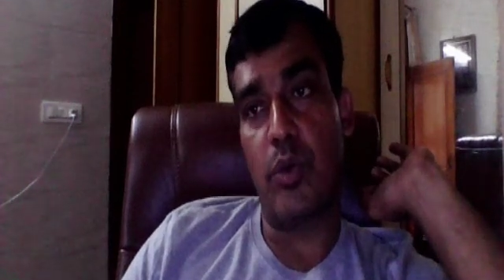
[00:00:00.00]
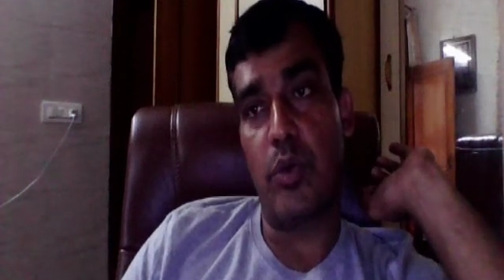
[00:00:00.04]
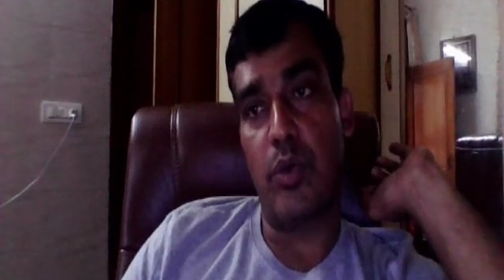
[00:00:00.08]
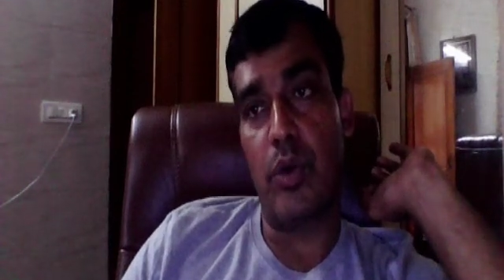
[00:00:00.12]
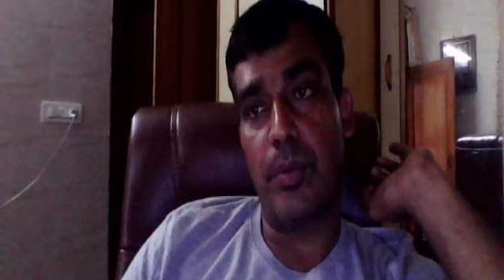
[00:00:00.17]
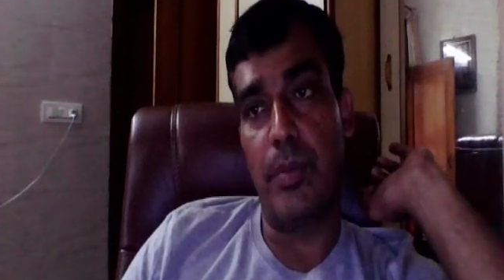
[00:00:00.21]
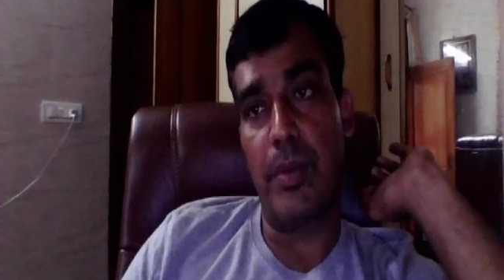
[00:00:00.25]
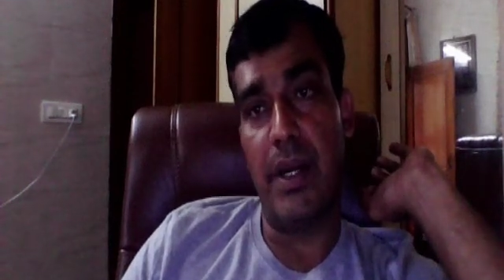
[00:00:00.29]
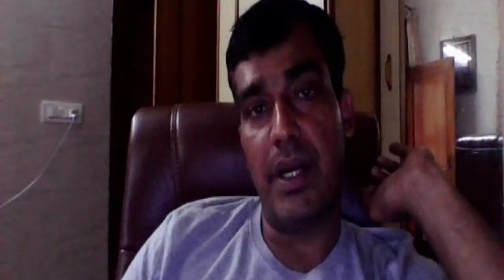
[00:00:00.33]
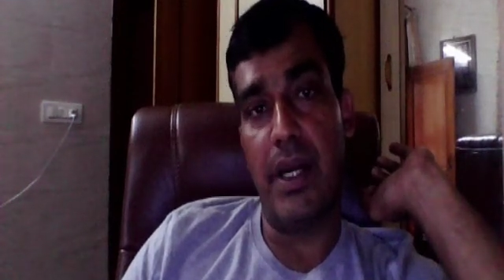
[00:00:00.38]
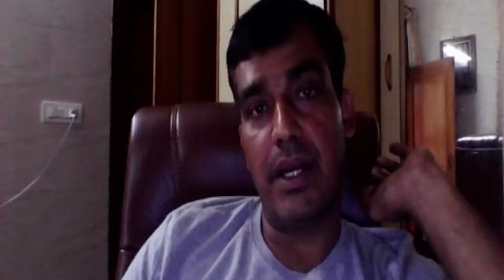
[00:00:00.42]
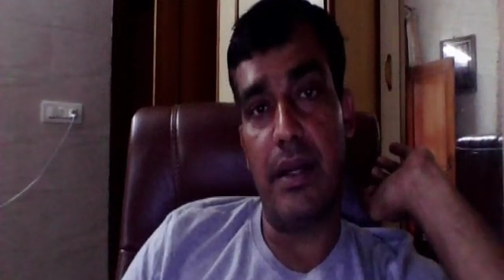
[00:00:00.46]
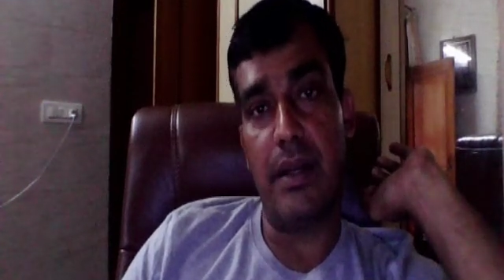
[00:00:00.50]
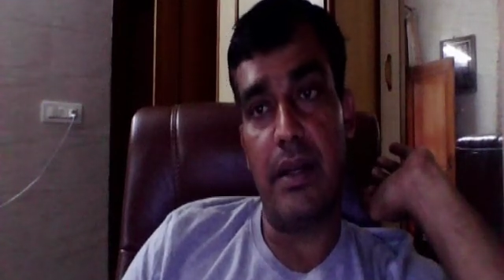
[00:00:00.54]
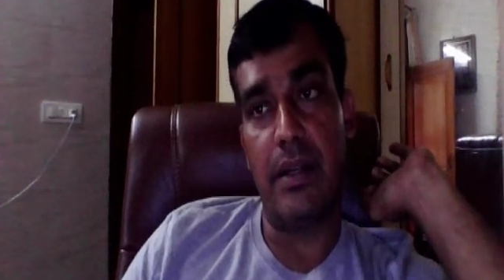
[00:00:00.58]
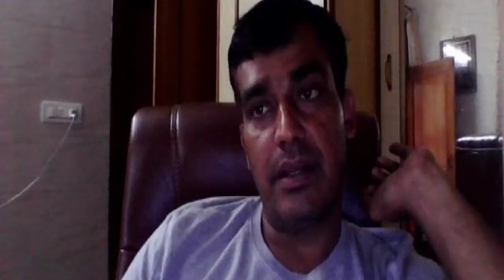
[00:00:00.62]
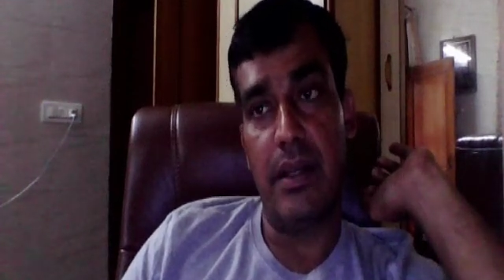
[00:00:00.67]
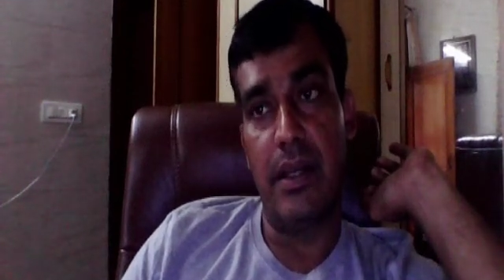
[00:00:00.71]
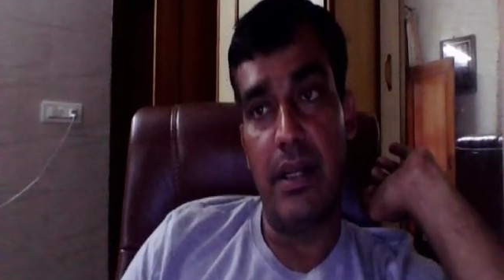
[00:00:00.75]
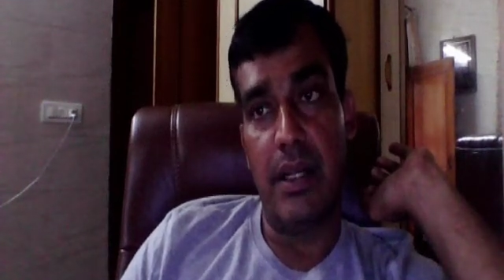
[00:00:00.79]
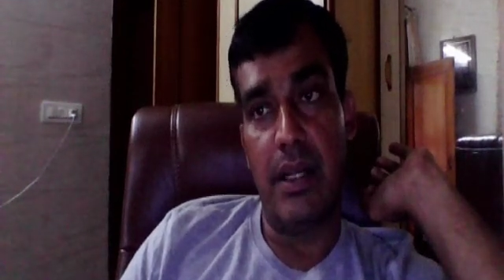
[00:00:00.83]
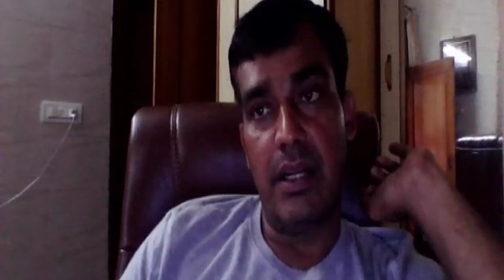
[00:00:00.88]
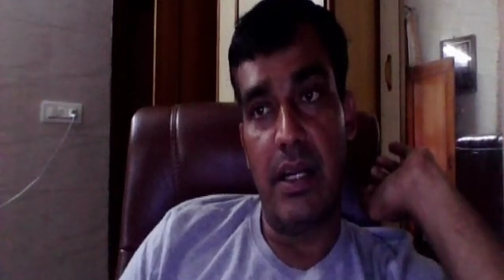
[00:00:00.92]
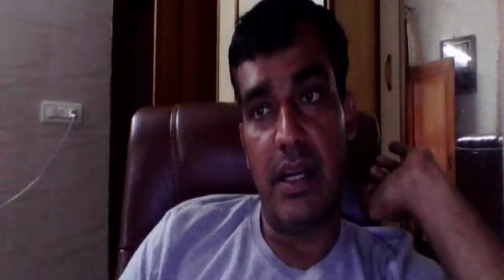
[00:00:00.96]
दोनों अपडेट
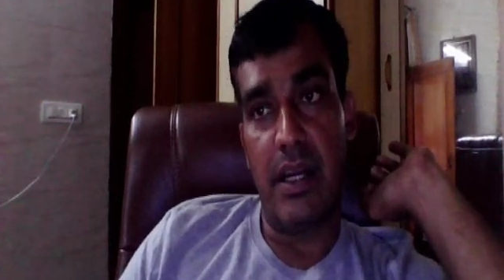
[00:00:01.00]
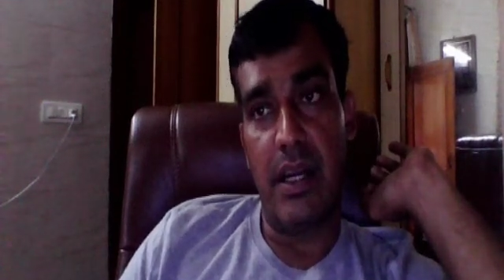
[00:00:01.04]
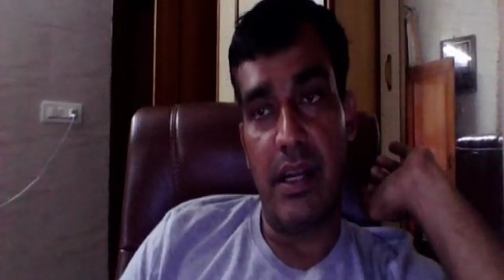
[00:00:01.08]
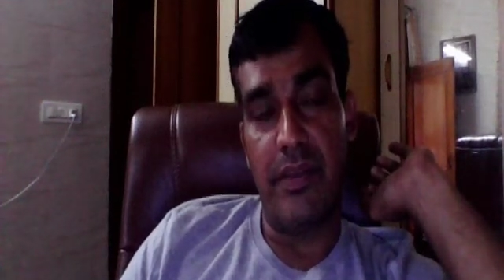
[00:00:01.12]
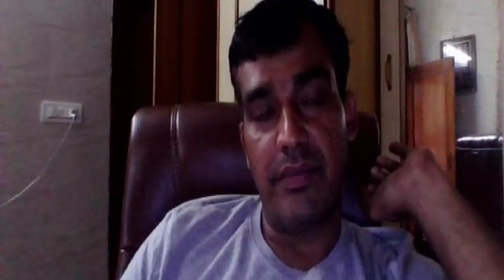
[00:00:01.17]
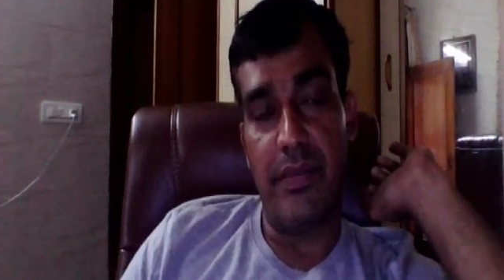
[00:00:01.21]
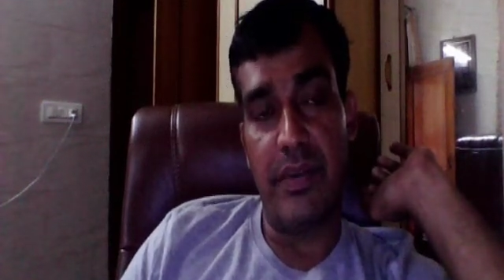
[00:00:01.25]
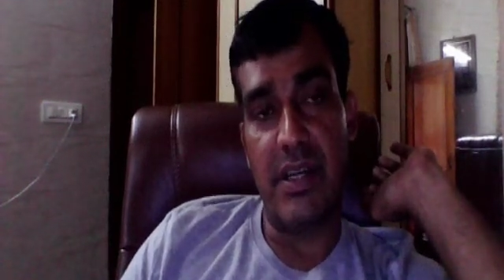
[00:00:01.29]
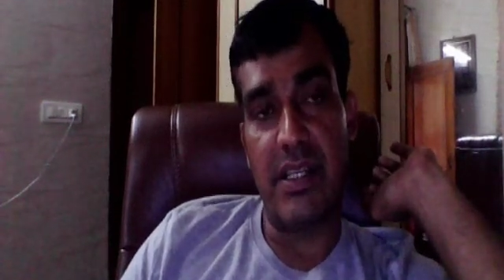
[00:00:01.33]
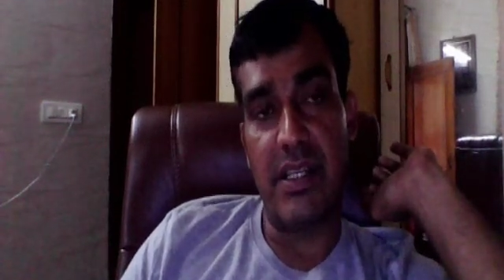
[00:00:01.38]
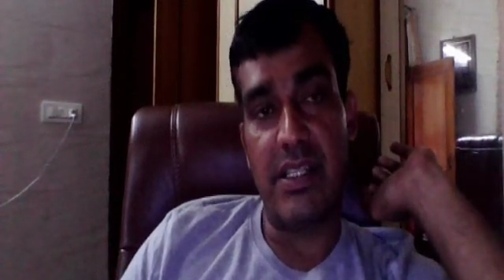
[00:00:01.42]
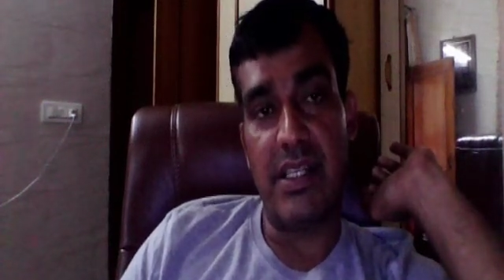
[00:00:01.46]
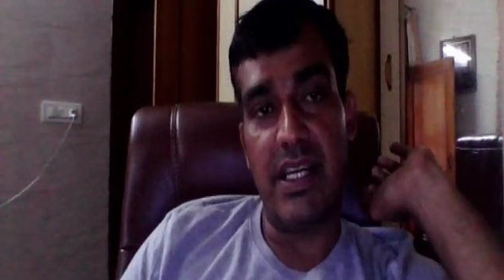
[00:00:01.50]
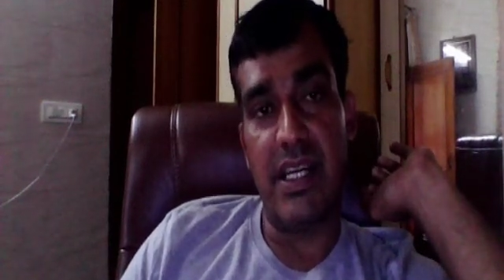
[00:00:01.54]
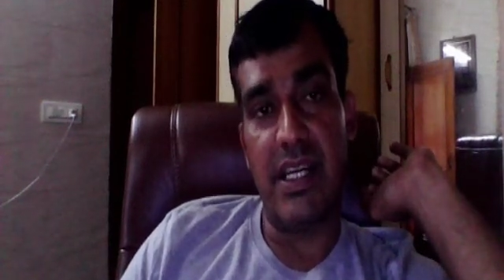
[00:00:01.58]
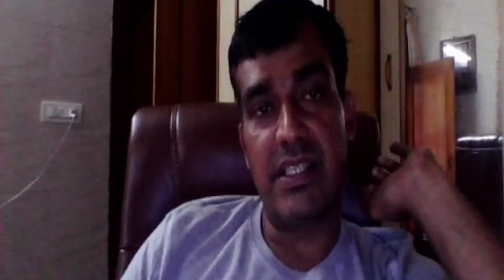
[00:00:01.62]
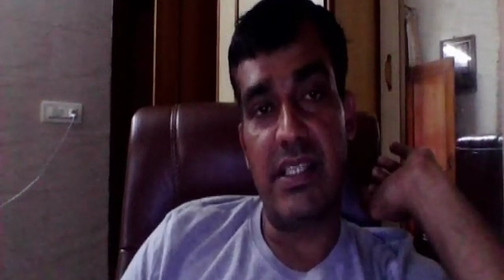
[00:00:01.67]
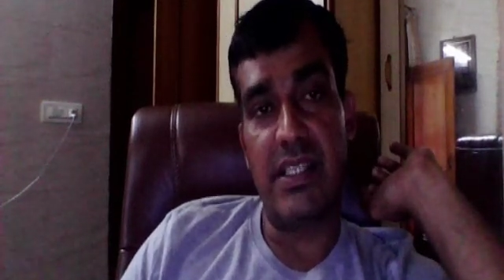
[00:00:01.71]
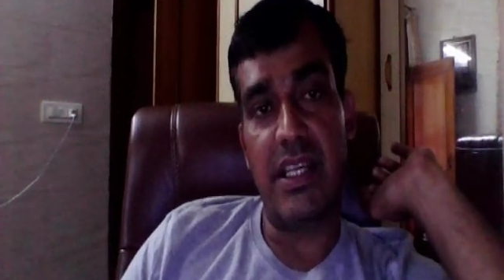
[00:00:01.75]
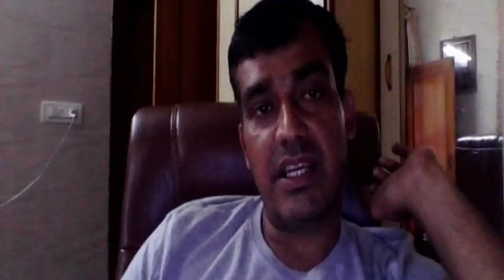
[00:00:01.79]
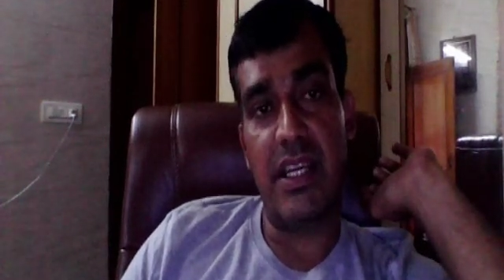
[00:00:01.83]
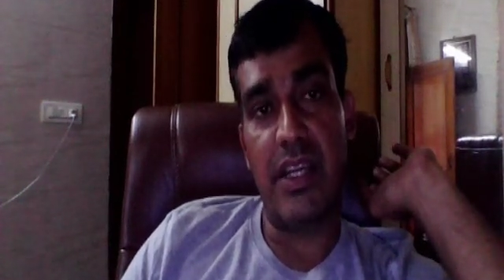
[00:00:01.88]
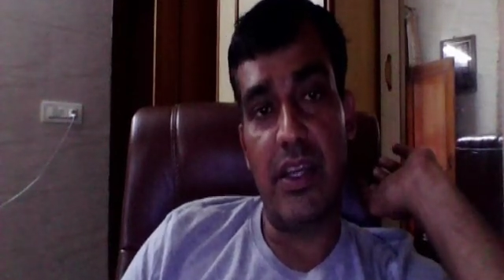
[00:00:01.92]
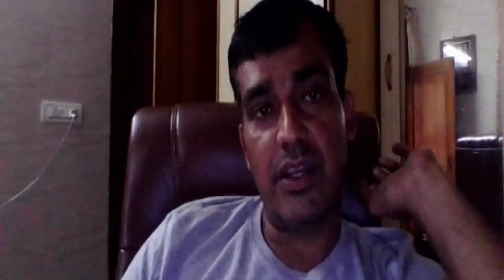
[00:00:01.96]
डिफरेंट
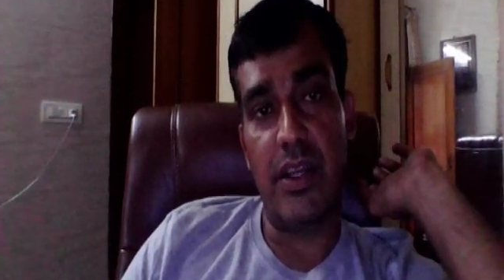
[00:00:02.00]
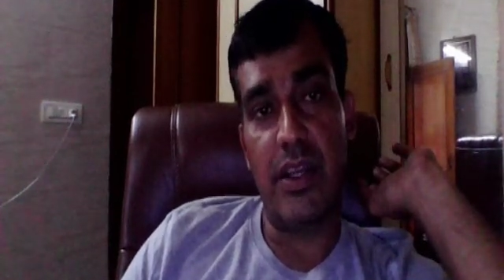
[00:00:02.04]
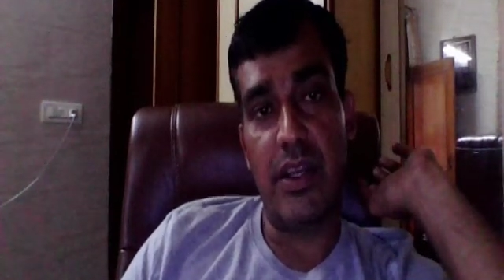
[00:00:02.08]
स्टेट से